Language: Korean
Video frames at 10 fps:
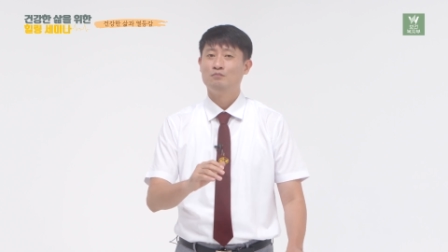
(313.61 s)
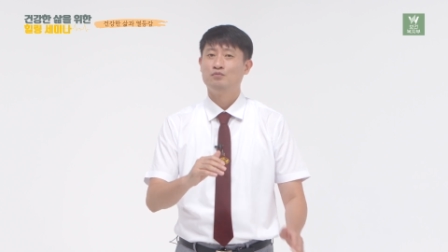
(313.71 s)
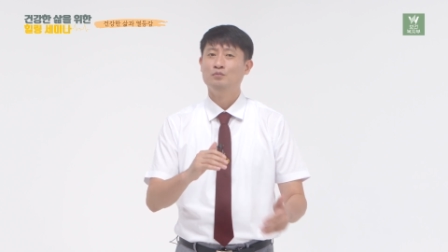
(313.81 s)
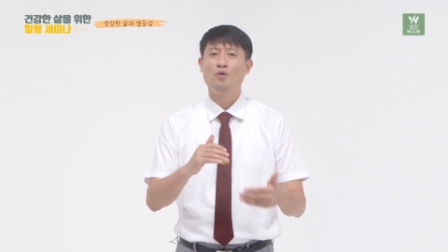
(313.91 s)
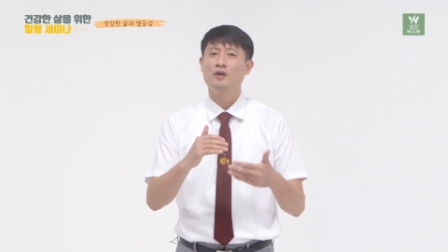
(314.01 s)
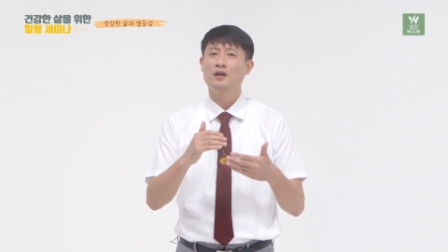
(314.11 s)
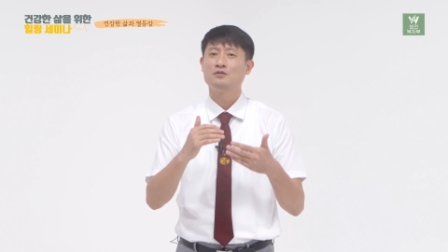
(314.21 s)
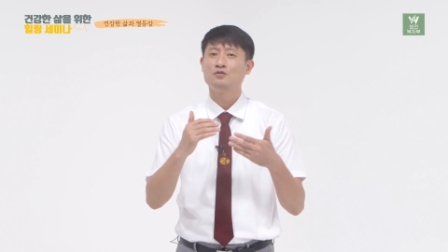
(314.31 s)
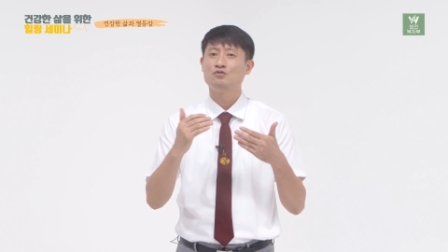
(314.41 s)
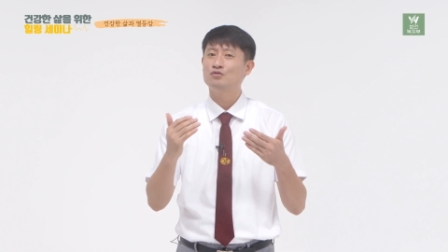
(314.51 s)

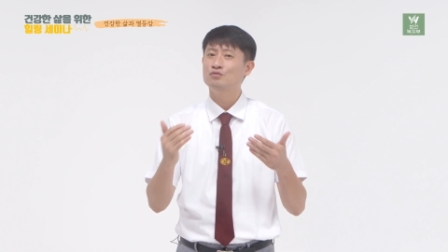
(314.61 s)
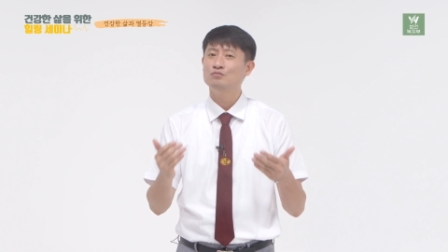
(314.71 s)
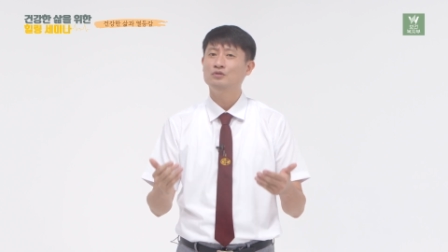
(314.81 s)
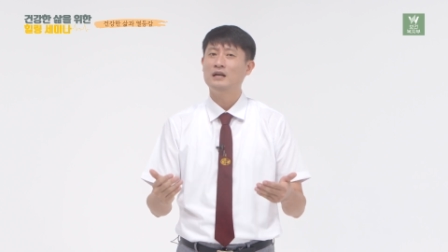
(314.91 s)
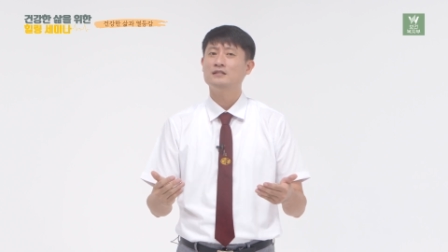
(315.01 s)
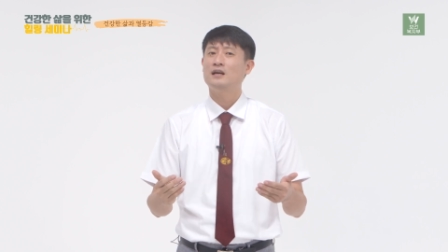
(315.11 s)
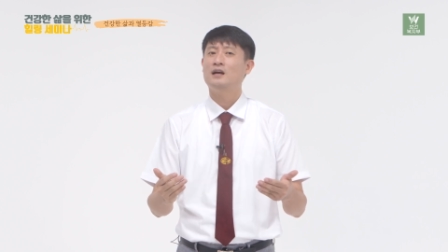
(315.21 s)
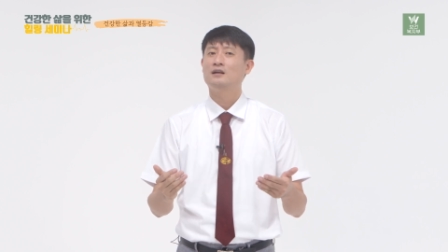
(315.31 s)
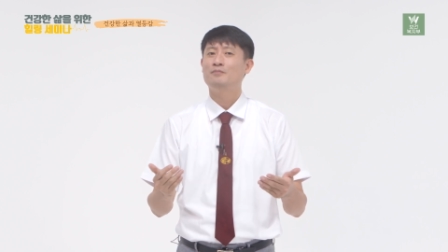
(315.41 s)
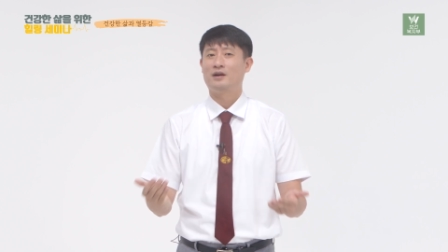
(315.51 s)
부모에게서 충분한
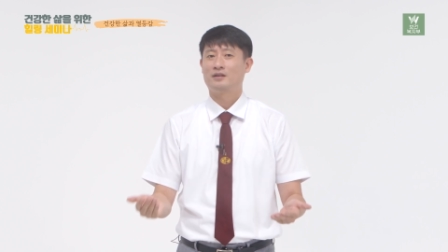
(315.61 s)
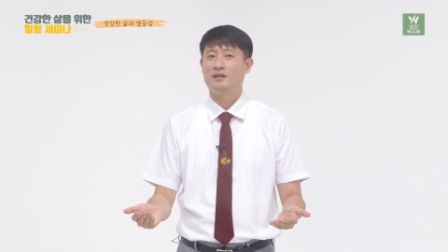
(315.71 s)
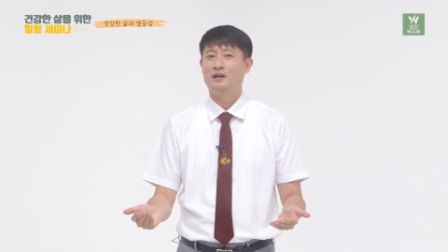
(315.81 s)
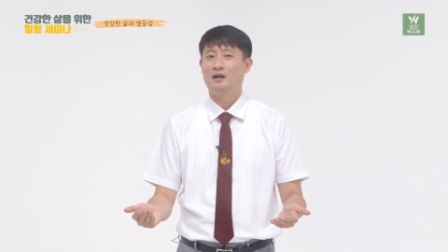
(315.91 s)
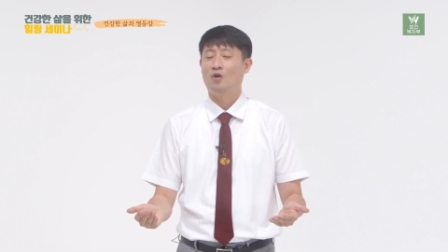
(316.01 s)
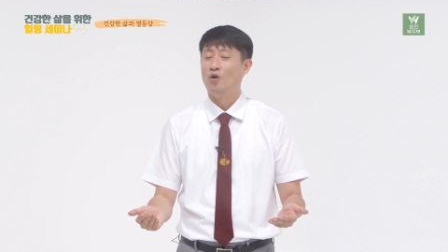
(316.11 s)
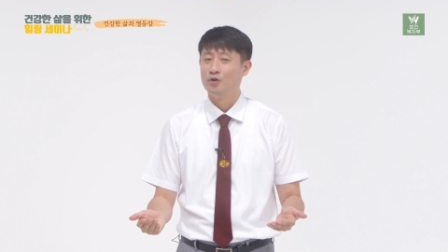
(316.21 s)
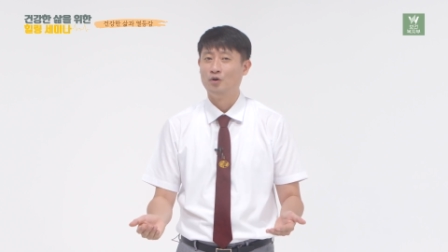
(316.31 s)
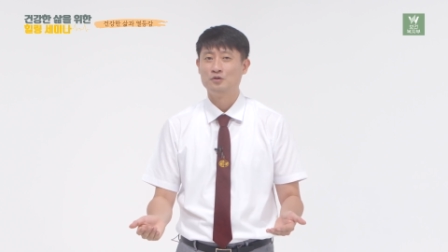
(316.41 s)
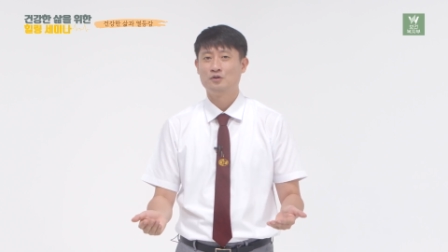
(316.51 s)
사랑을 받기가
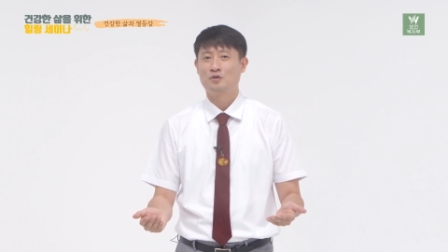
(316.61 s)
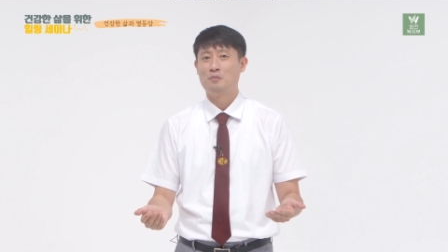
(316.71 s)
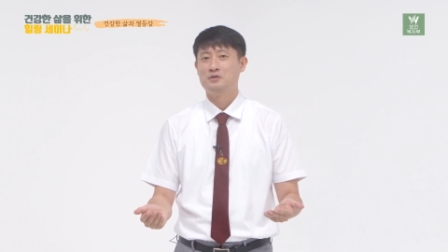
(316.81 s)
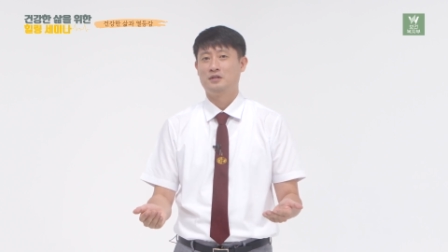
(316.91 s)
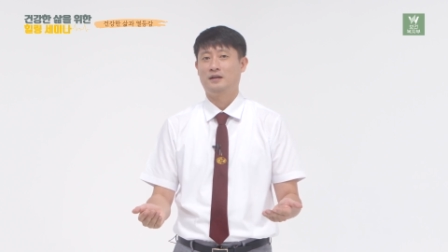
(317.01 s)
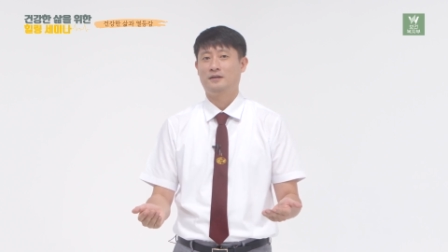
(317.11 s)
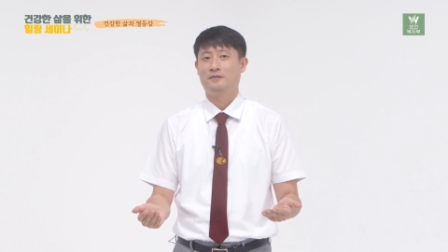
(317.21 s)
어려웠을 겁니다.